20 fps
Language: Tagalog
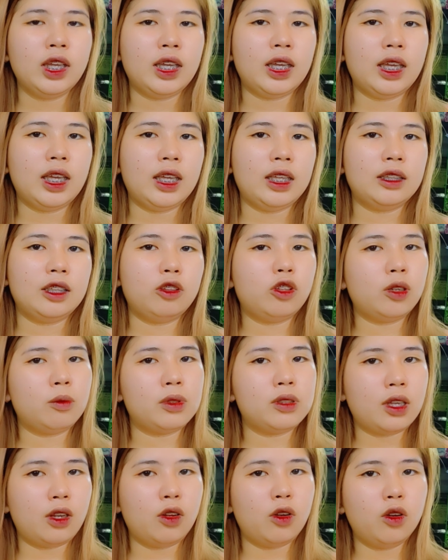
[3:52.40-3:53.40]
and dito naman
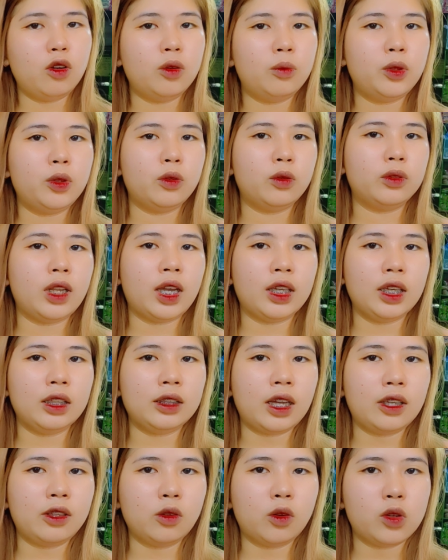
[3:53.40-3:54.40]
sa loob yung
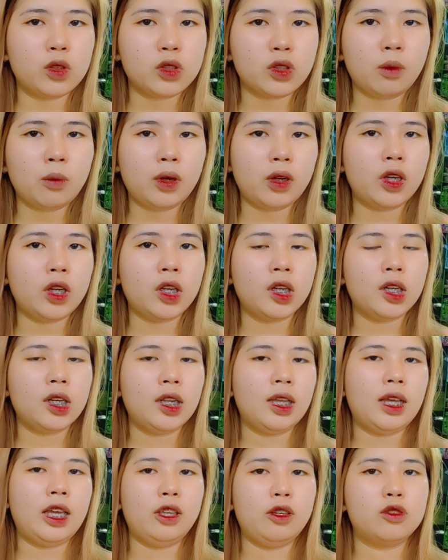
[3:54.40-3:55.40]
nakikita yung customer.
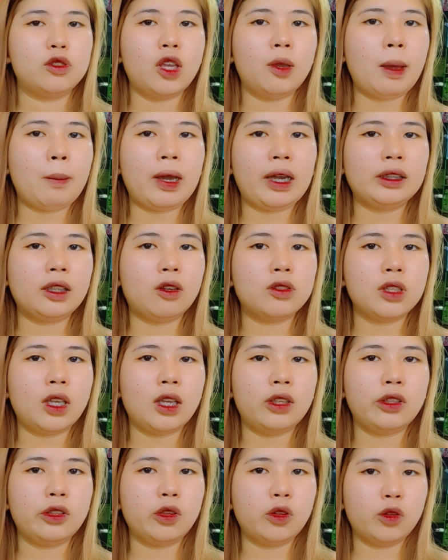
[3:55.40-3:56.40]
Ayun, so ipapakita ko sa
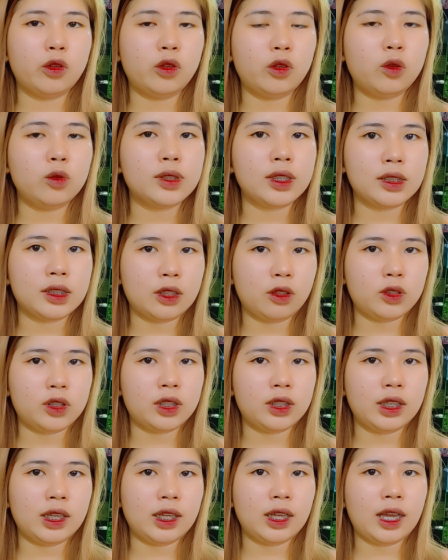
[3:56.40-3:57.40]
inyo kung saan ko
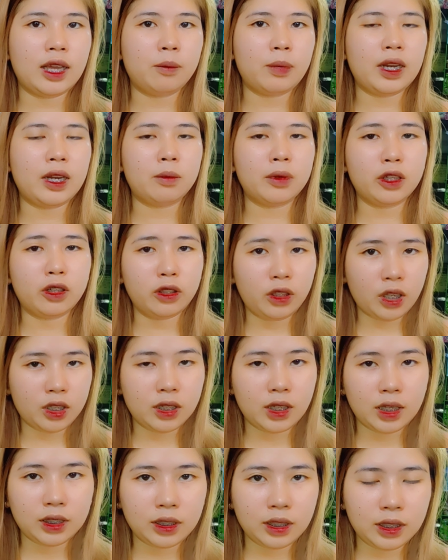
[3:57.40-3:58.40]
siya nilagay para magkaroon kayo
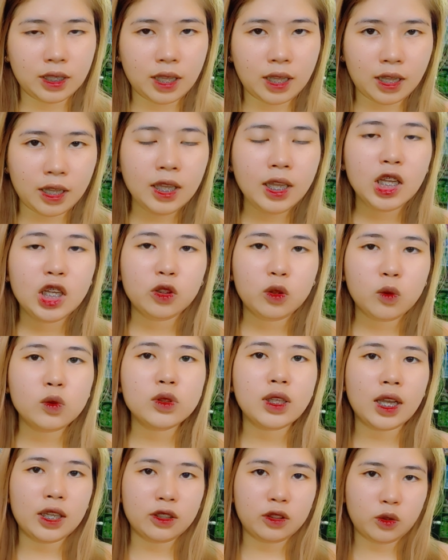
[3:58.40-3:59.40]
ng idea kung
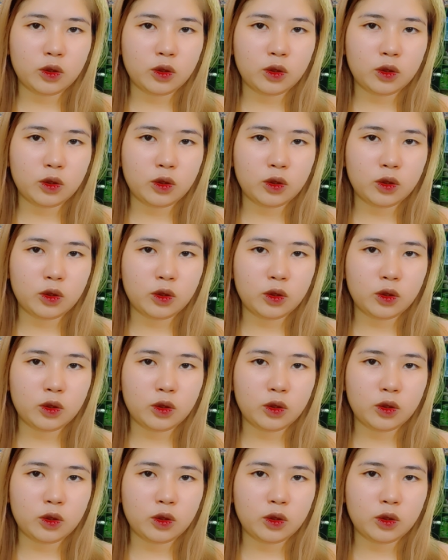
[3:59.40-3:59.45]
saan nyo